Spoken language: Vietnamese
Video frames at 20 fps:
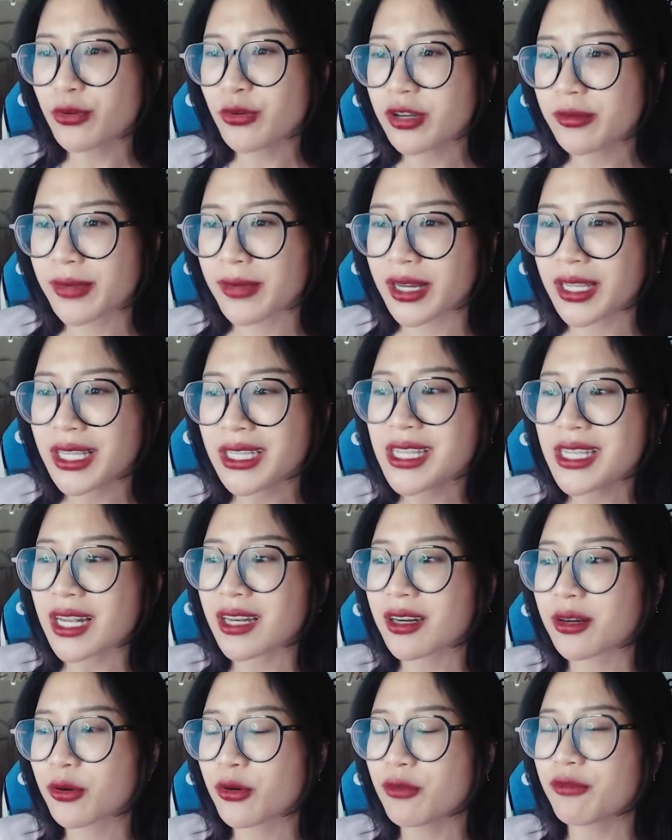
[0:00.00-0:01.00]
nhưng mà ít nhất
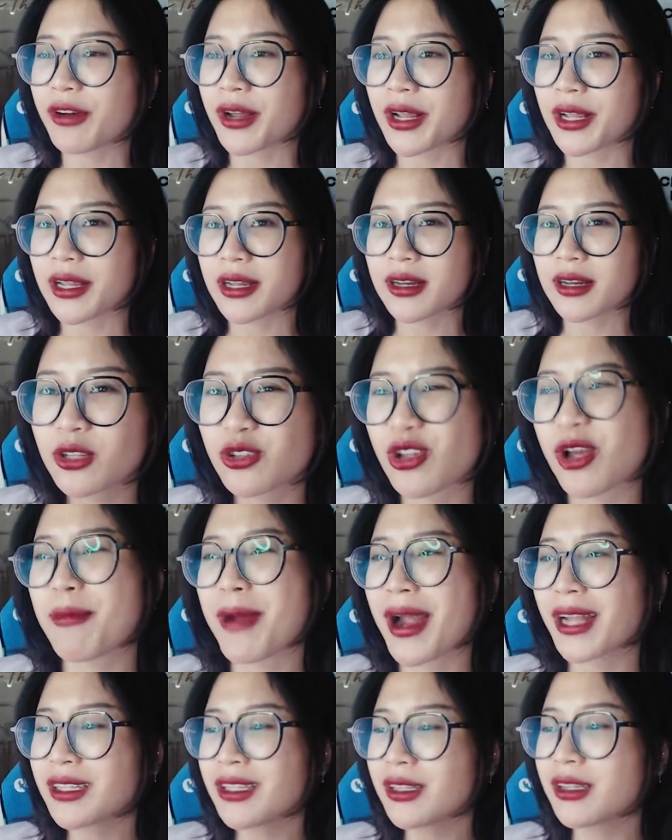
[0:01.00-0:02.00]
thì cũng phải thoải
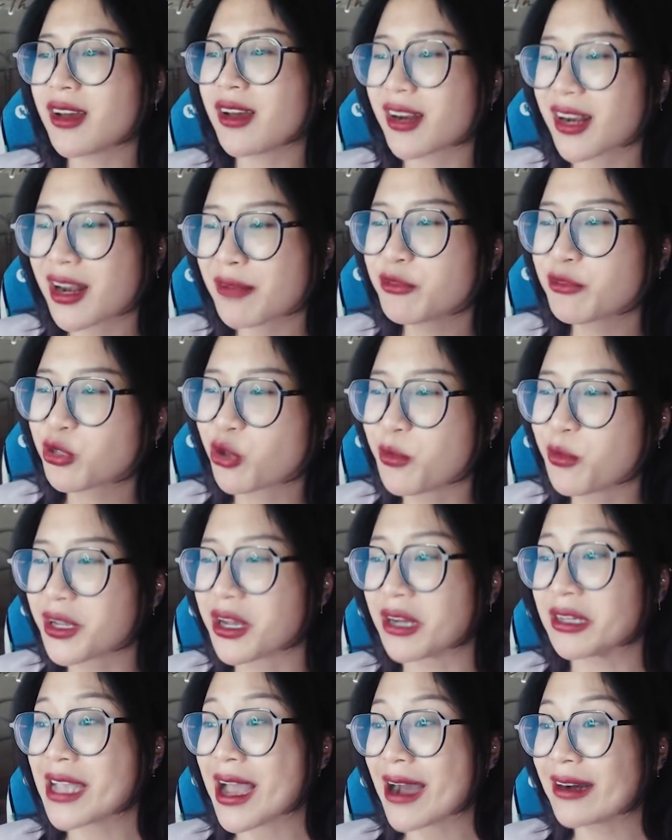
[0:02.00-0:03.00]
mái tư tưởng năm vừa rồi mình
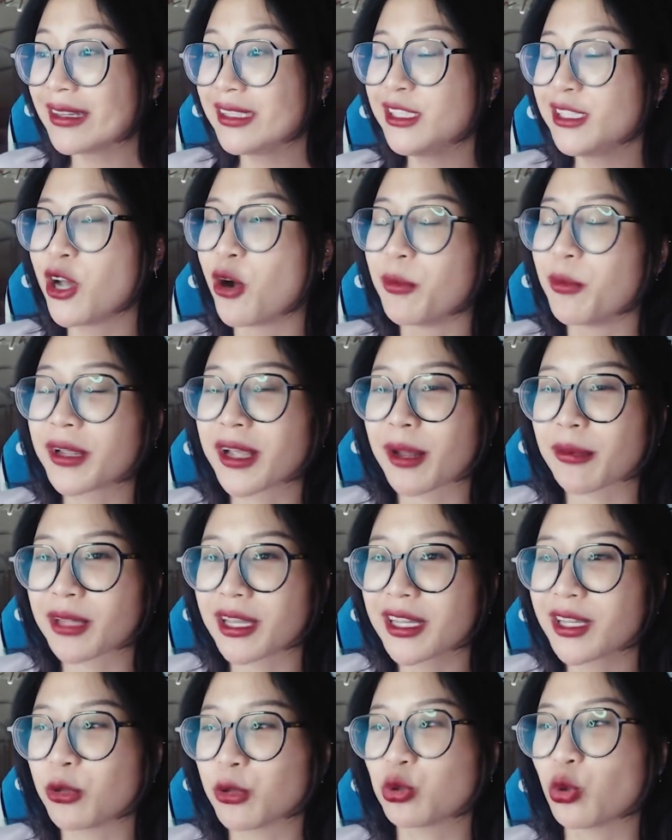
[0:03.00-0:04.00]
ở nhà hơi nhiều mình cảm thấy
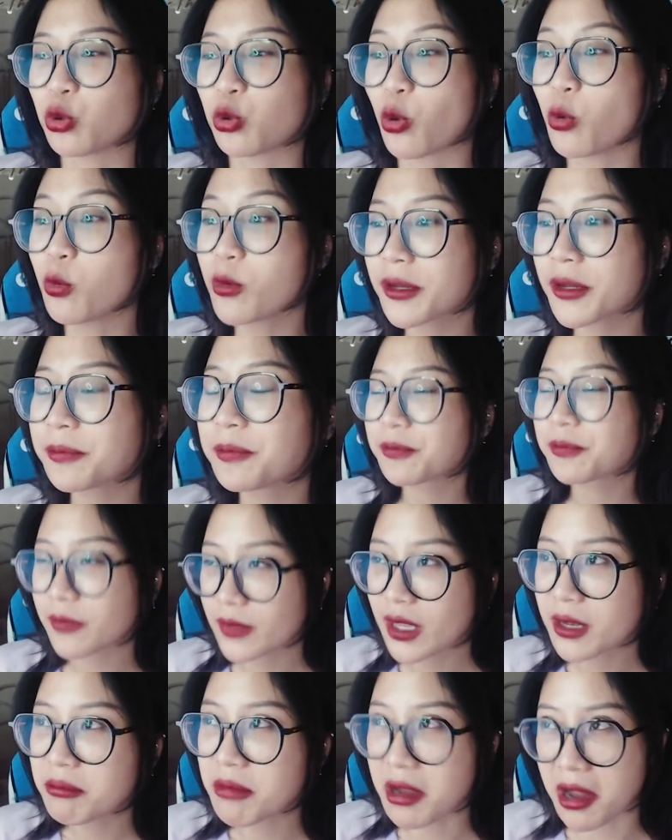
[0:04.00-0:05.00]
kiểu tù túng ấy
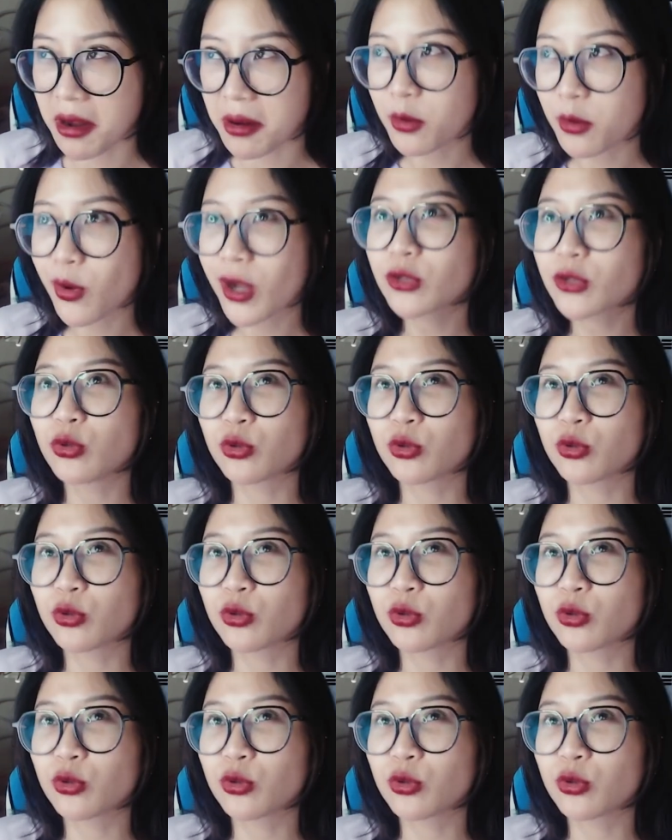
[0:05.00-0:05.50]
mình cảm thấy quá tù